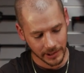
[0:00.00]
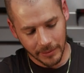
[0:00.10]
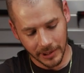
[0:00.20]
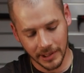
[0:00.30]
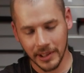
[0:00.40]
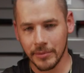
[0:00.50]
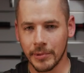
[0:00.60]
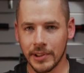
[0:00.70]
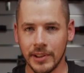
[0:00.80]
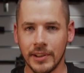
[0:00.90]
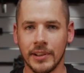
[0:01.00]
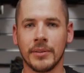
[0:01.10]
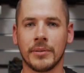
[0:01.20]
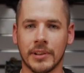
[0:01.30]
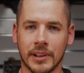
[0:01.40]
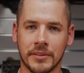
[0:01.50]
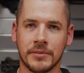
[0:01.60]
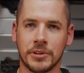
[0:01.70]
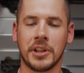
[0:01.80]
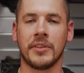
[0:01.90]
Einmal den Hebel betätigen und
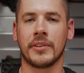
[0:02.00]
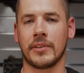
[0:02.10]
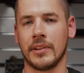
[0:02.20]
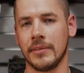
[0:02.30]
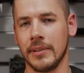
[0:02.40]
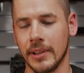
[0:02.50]
dann schießt das Ding